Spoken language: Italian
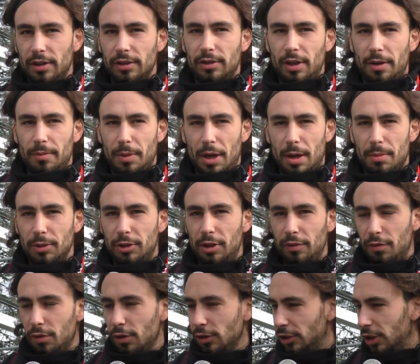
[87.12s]
abbiamo i
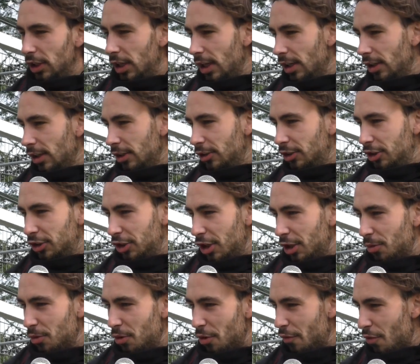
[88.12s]
tifosi che ci
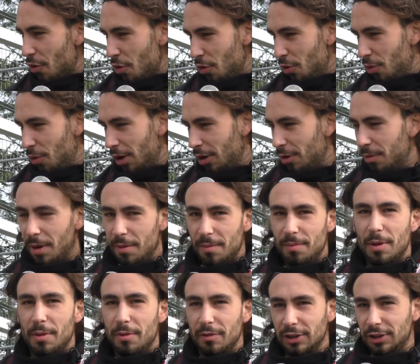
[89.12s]
seguono ovunque, come
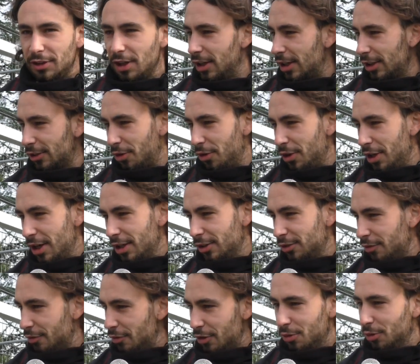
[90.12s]
abbiamo visto anche a Troina,
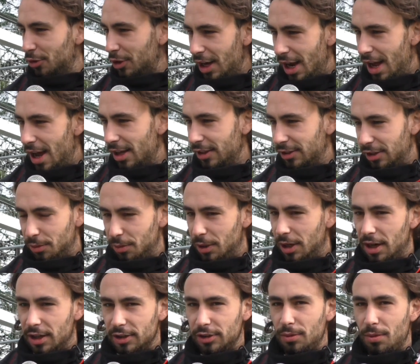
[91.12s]
sono venuti là a
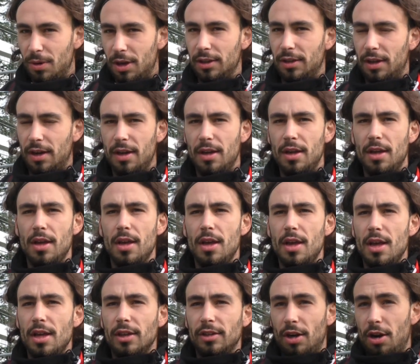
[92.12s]
seguire la squadra.
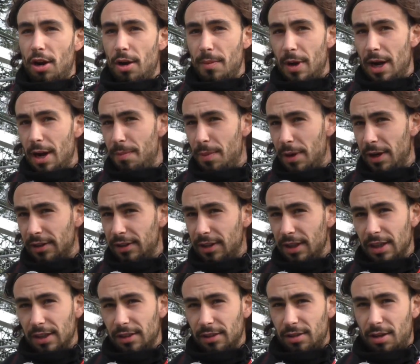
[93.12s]
Sarà una bella
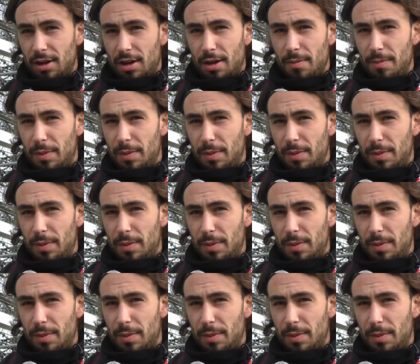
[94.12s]
partita, sarà una